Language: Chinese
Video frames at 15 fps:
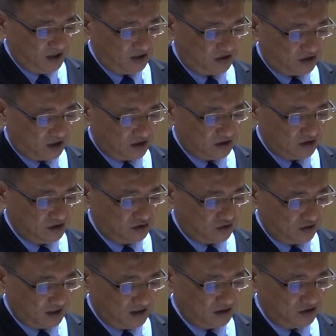必成
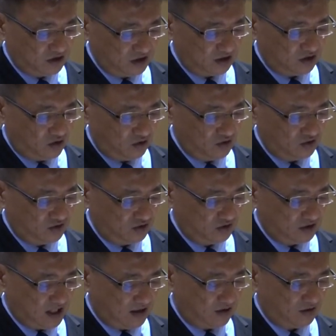全这功，直
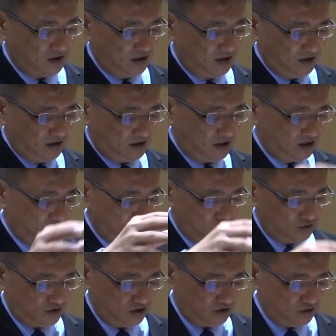到耶
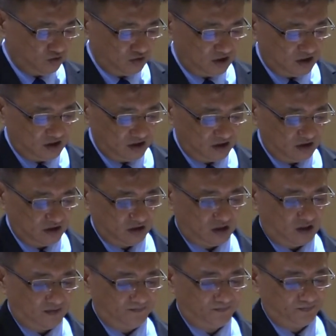稣基督的日子
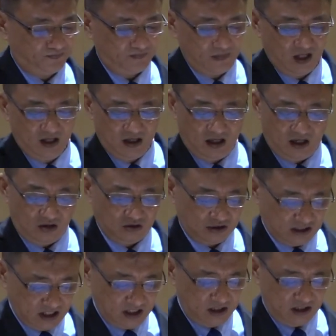哈。好，
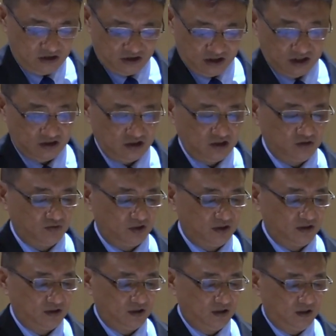再一节经
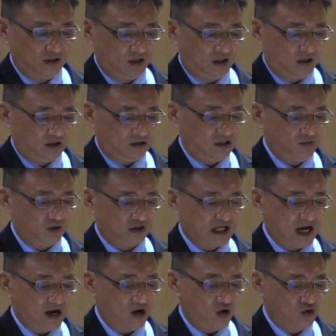文，提摩
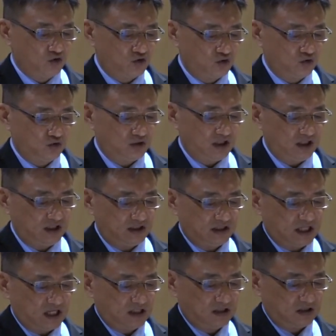太后书第一
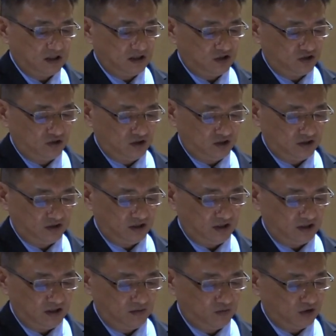章第12节，
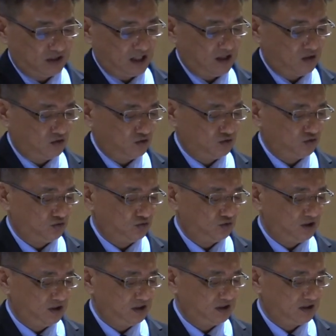提摩太后书
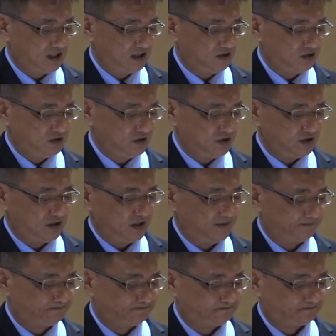第一章12节。